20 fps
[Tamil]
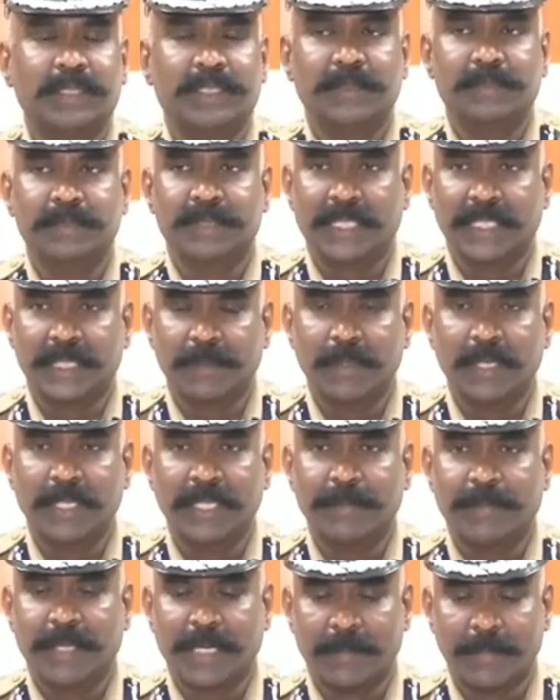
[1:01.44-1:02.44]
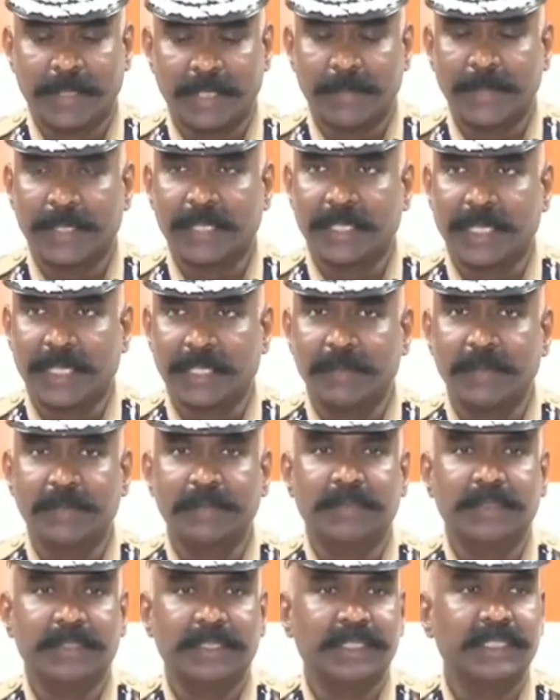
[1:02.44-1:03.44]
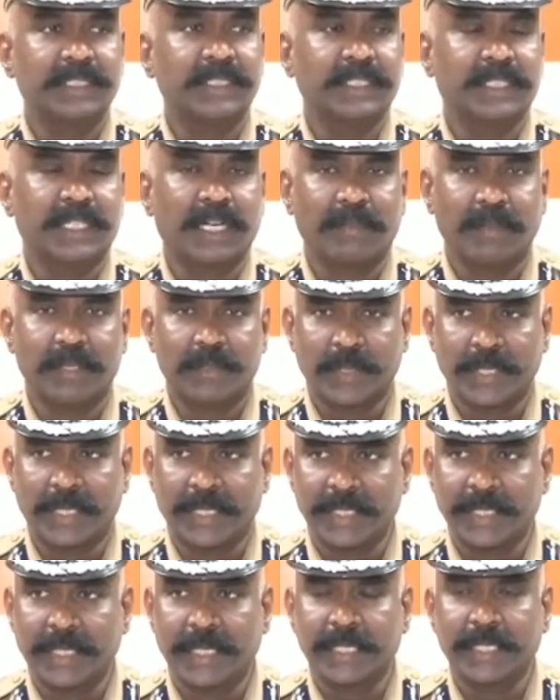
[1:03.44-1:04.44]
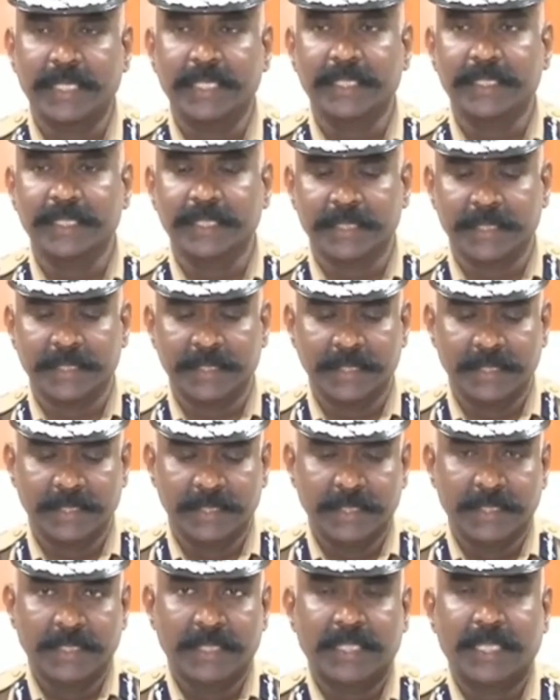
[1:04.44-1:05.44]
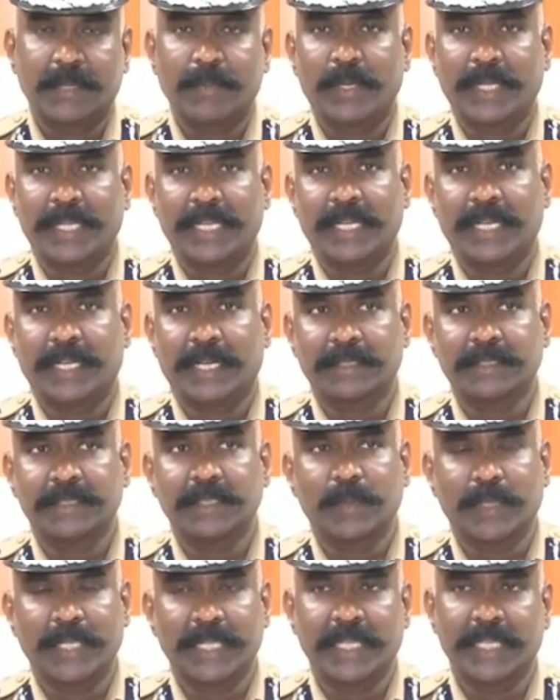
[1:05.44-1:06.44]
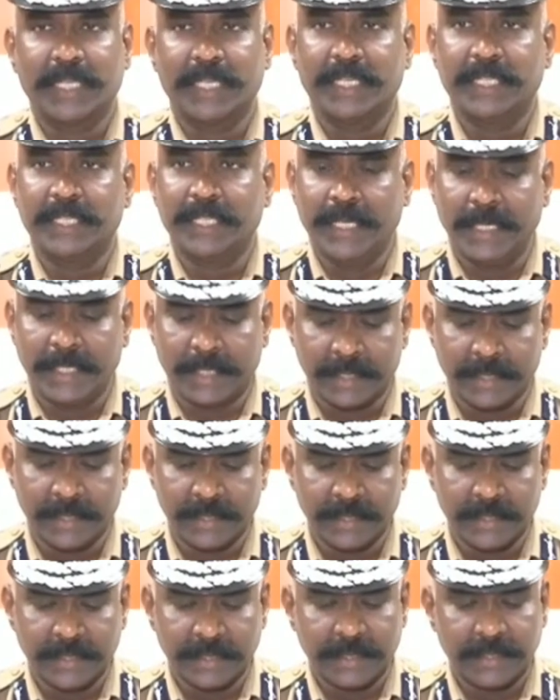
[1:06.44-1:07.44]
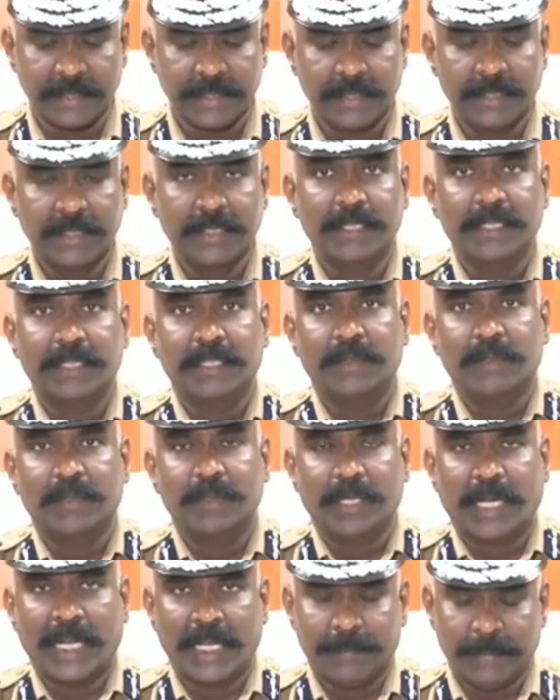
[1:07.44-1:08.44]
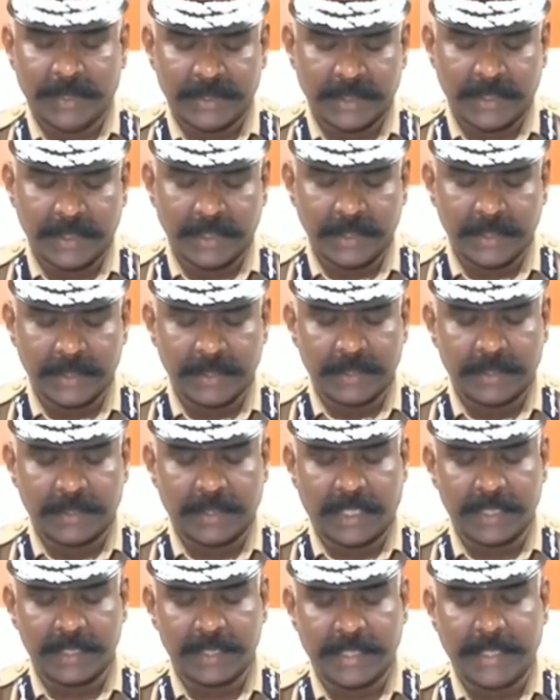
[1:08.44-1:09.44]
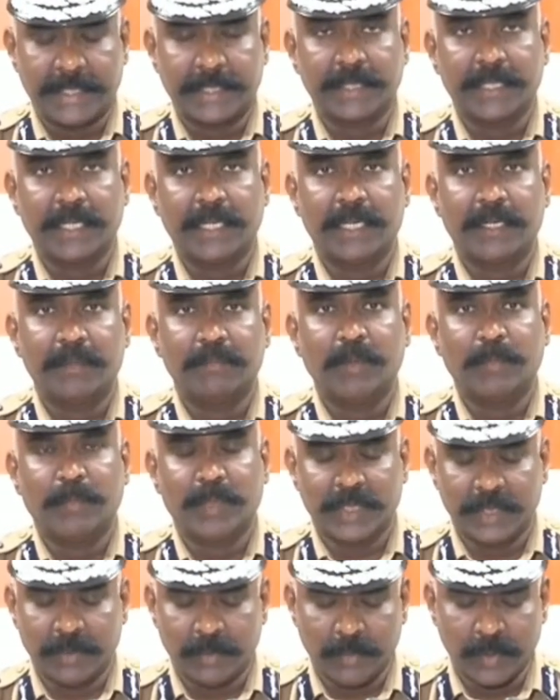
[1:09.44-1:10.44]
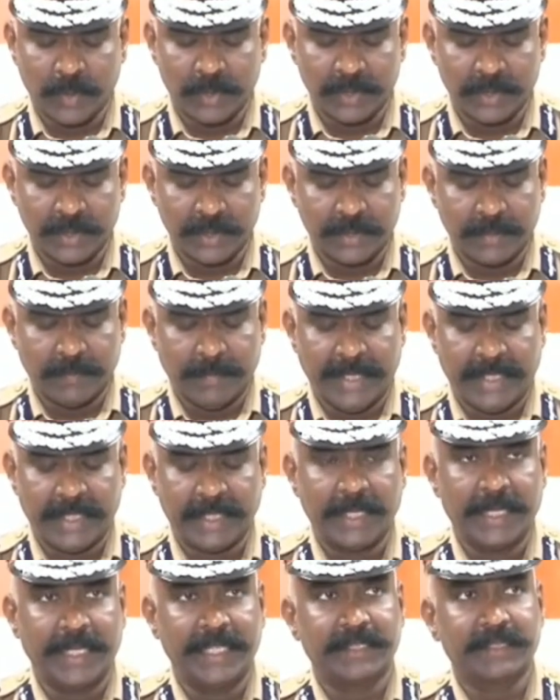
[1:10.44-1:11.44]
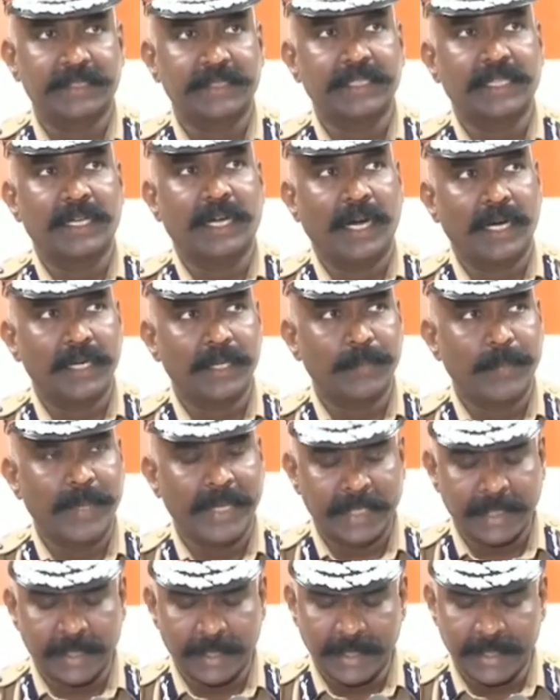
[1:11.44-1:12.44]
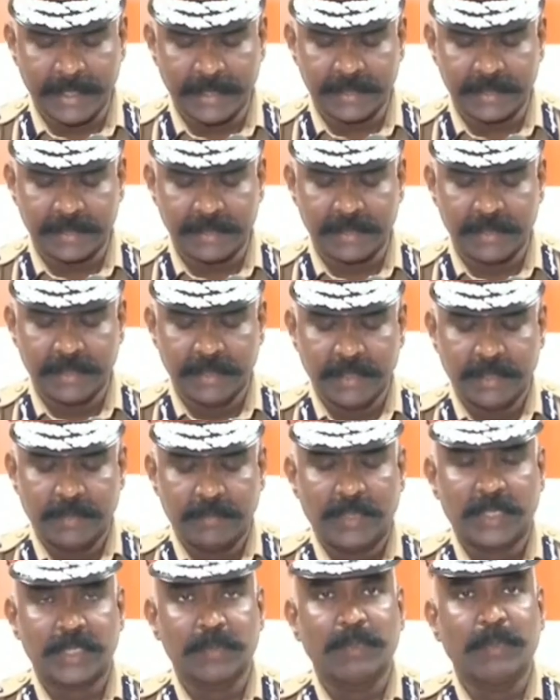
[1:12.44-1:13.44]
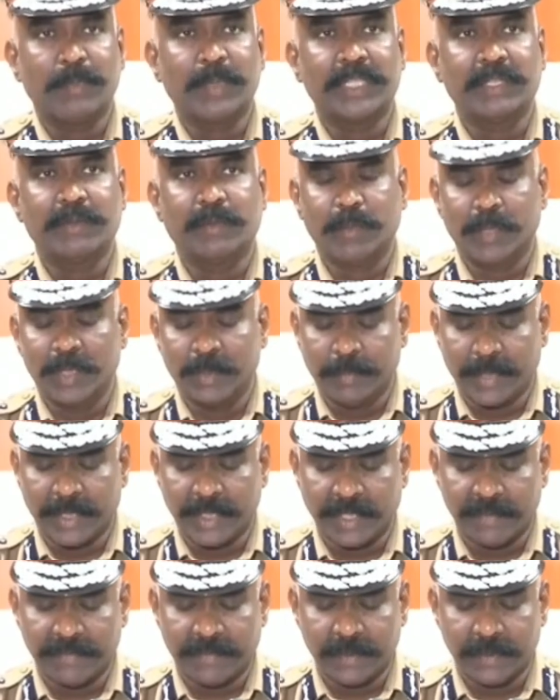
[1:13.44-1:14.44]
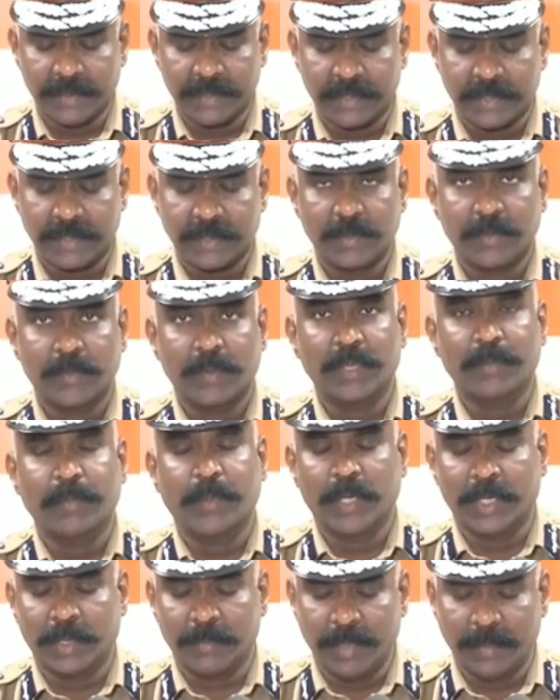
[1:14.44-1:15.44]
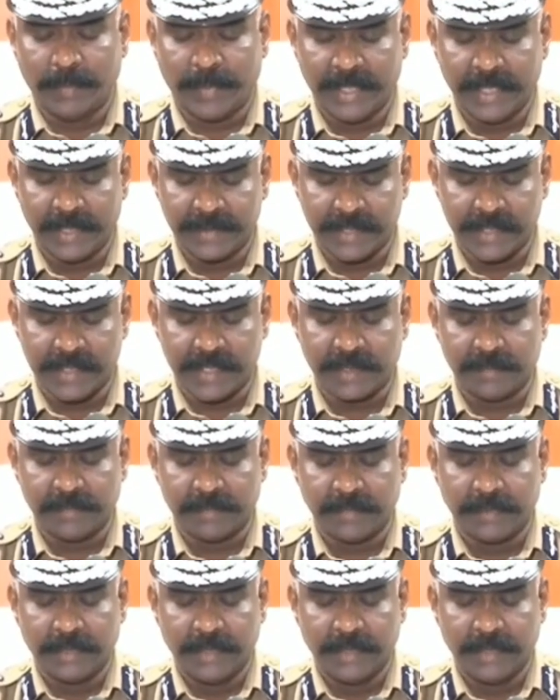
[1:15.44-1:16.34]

மற்றும் சட்டம் ஒழுங்கை பராமரிப்பதற்காகவும் இன்று காவல்துறை அதிகாரிகளுக்கு நம்முடைய அரசு ஒதுக்கிய நிதியிலிருந்து ஐம்பத்தி ரெண்டு டார்ச் லைட்டுகள் முப்பத்தி ஒம்பது பேட்டன் லைட்ஸ் ஆறு பீக்கன் லைட்ஸ் மற்றும் முப்பத்தி ஒம்பது மெகாஃபோன்ஸ் ஒரு போர்ட்டபிள் பிஏ சிஸ்டம்